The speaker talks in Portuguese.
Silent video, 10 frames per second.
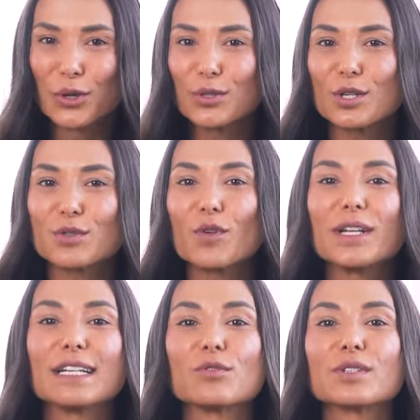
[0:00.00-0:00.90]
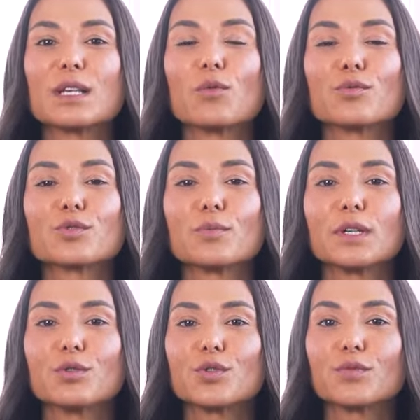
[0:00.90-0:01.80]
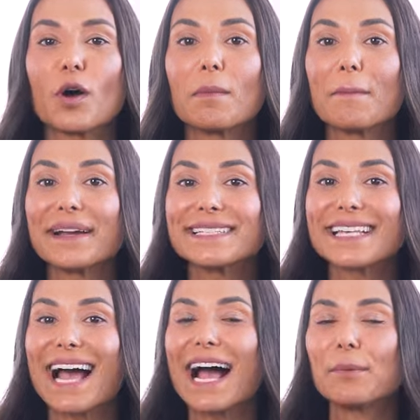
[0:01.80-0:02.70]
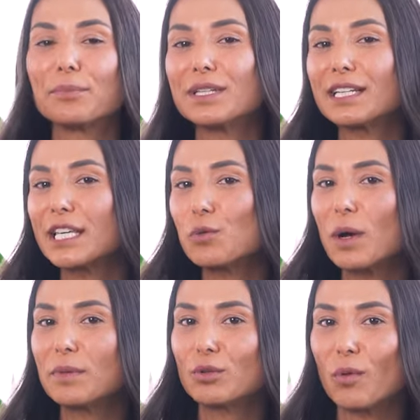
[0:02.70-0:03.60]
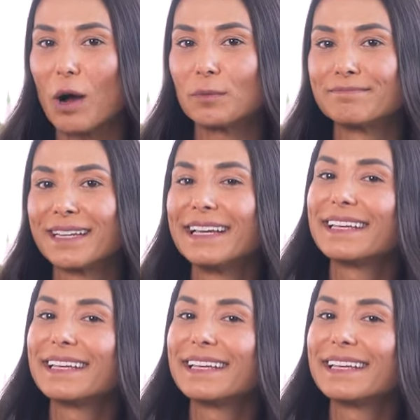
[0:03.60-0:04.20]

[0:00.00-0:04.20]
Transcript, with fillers: os seus folículos são consumidos de forma mais rápida que o habitual,